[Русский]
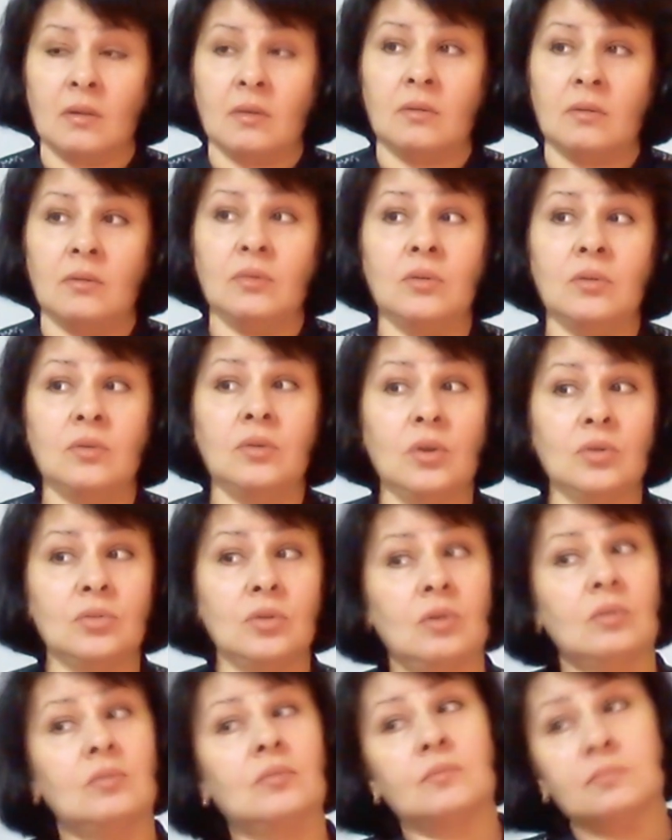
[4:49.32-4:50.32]
И я
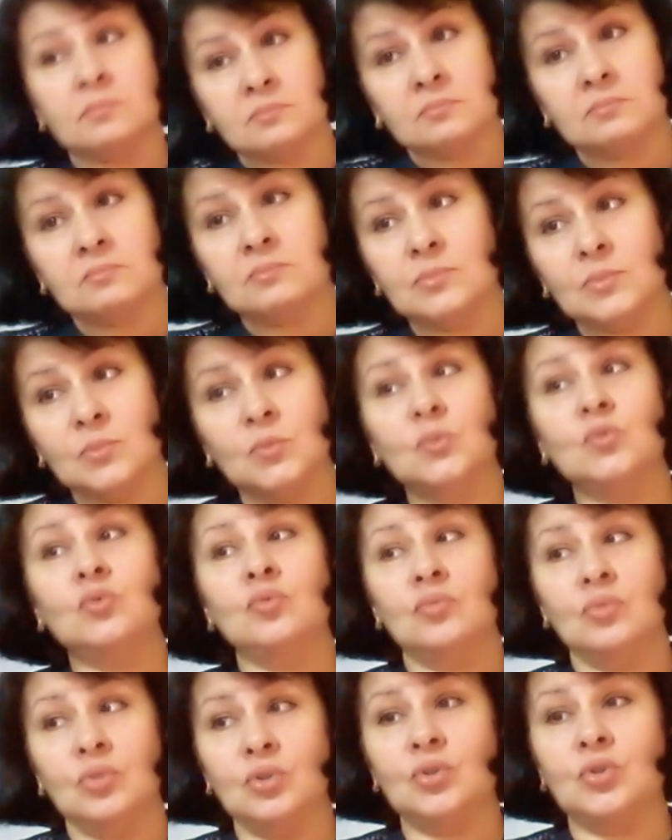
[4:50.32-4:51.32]
так,
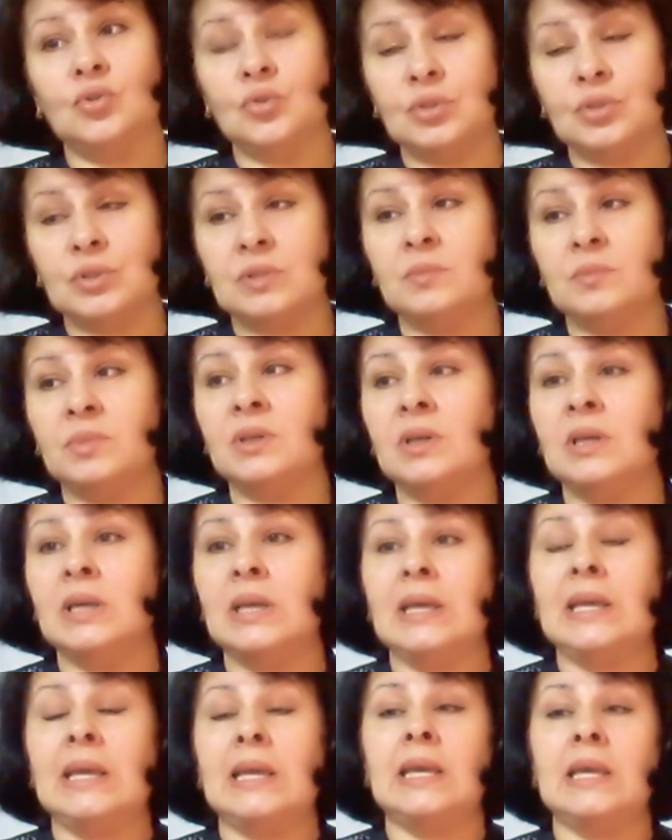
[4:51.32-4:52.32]
ну, ничего себе.
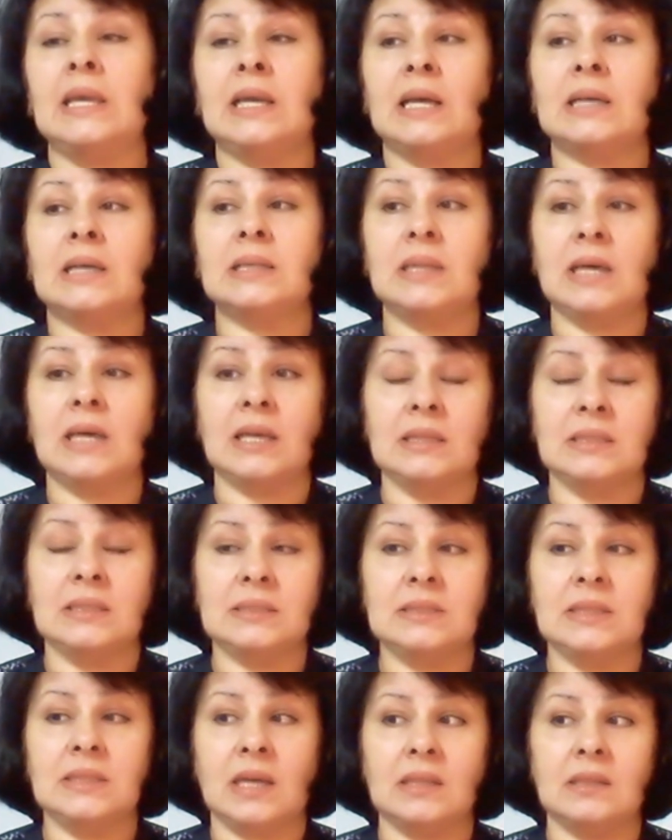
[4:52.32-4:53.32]
И когда они с
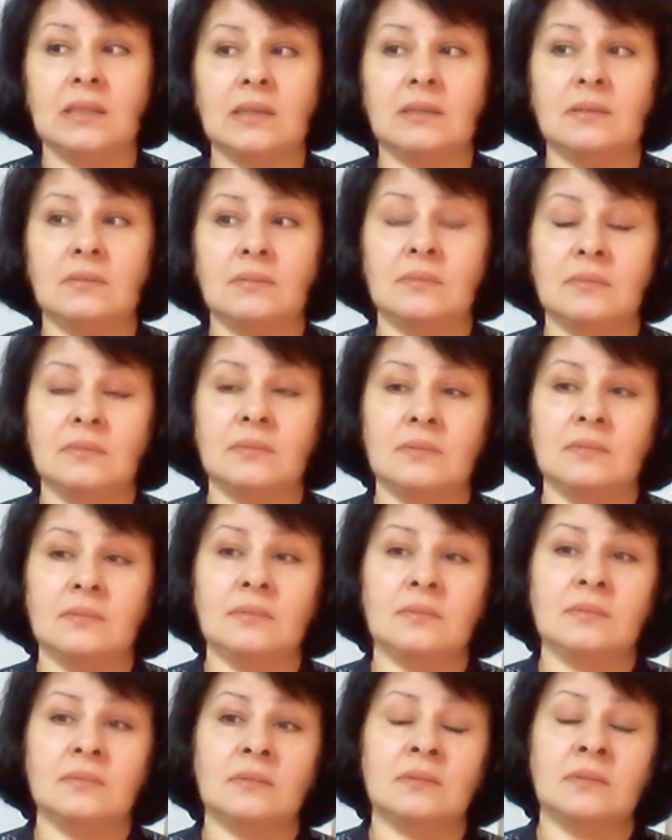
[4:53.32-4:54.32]
Дианой,
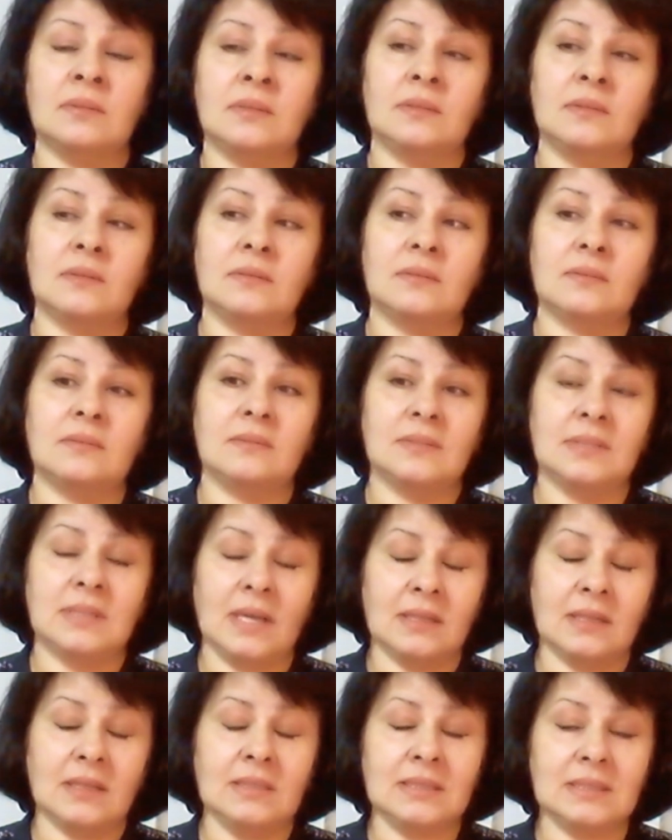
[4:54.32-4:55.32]
э,
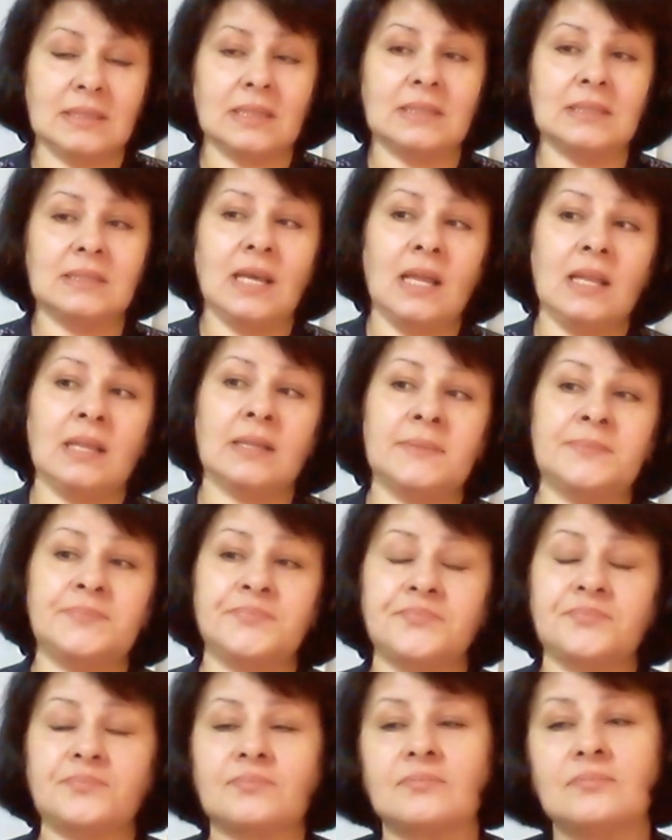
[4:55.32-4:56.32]
Диана не сказала,
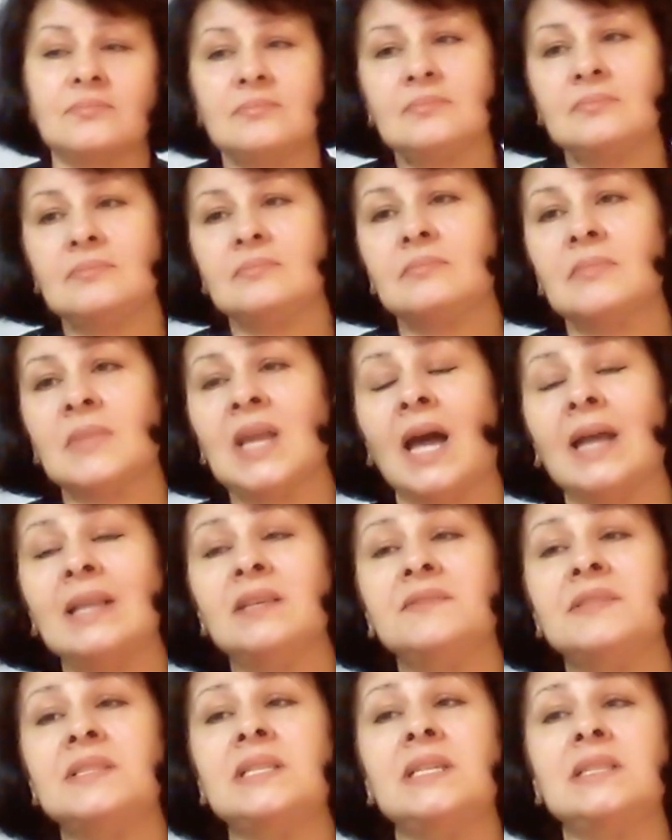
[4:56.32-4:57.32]
они
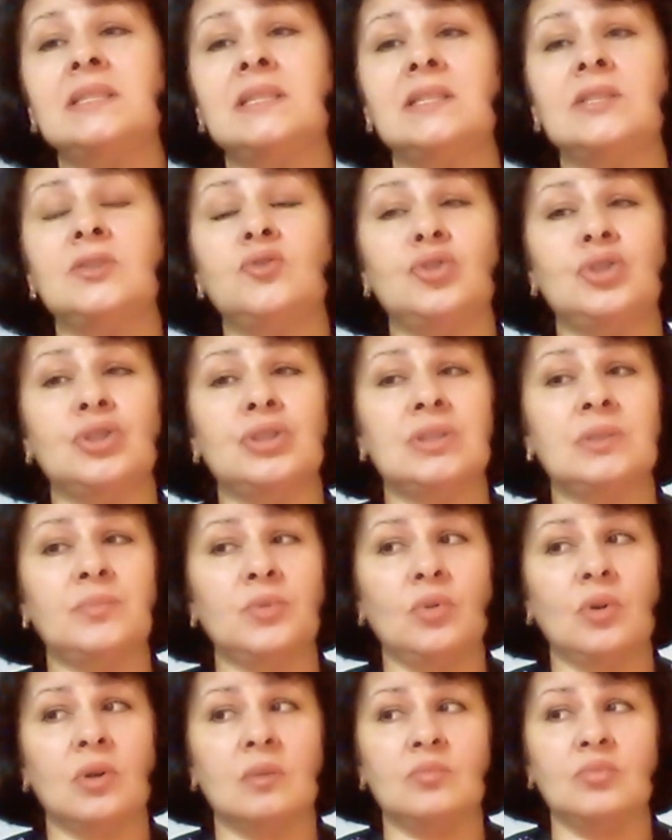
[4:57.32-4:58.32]
встретились очень
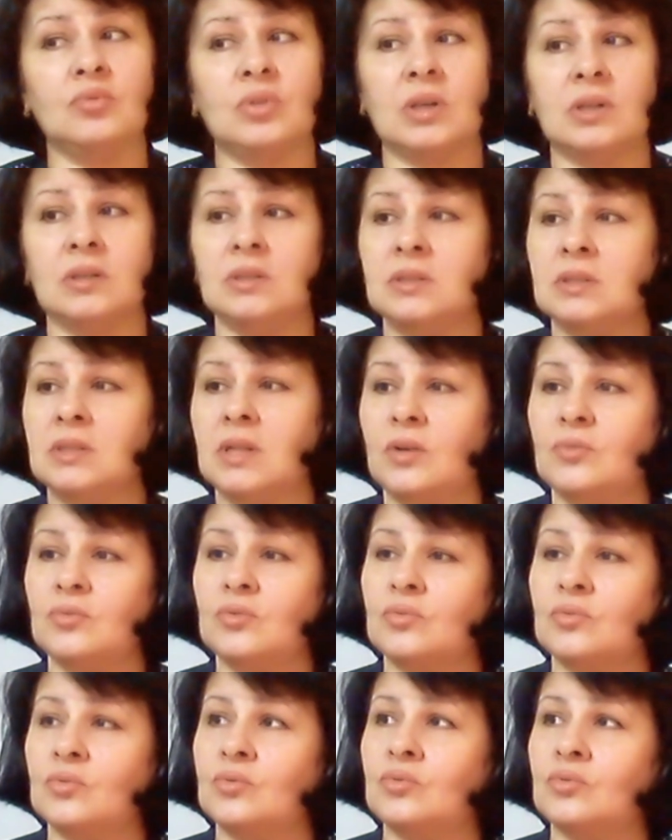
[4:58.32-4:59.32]
тепло, как будто они знают
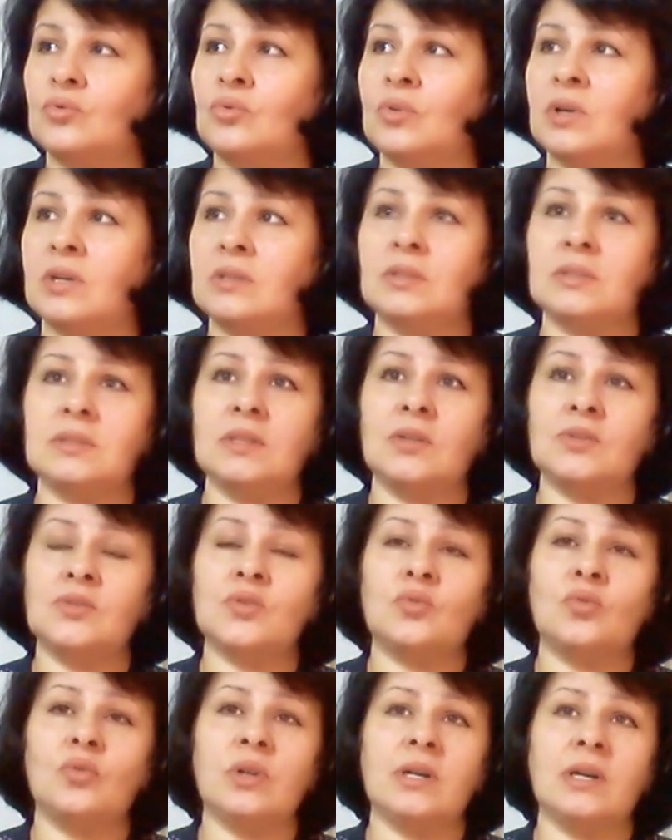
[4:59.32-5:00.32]
друг друга, не знаю
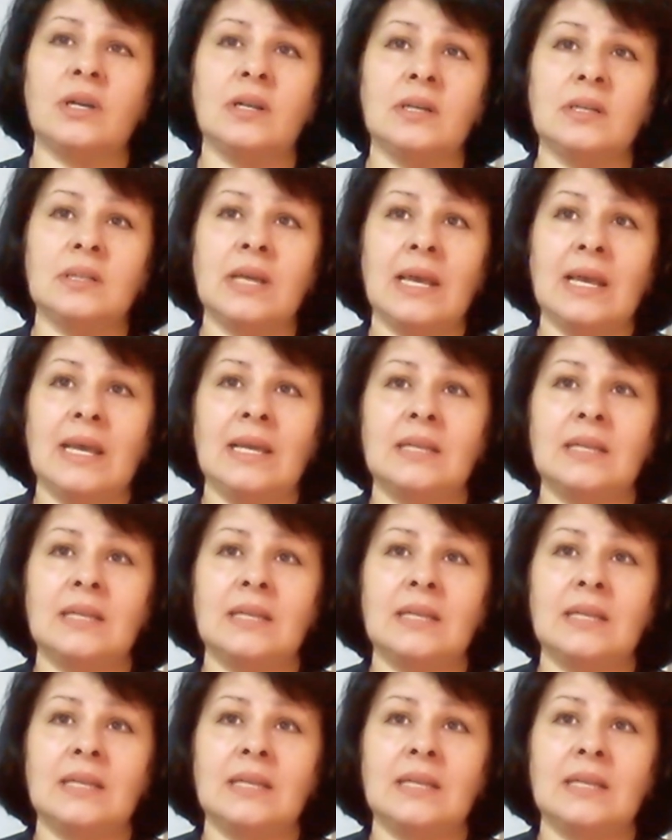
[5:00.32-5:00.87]
сколько лет.